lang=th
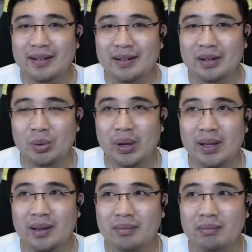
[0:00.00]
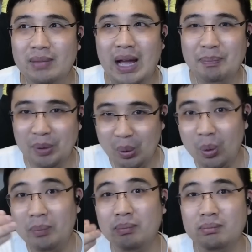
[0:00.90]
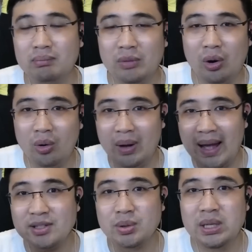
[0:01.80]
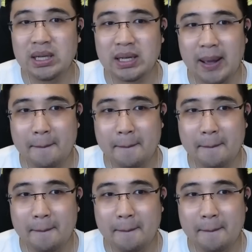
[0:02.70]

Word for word: ด้วยภาพรวมของแอนโทนีเนี่ย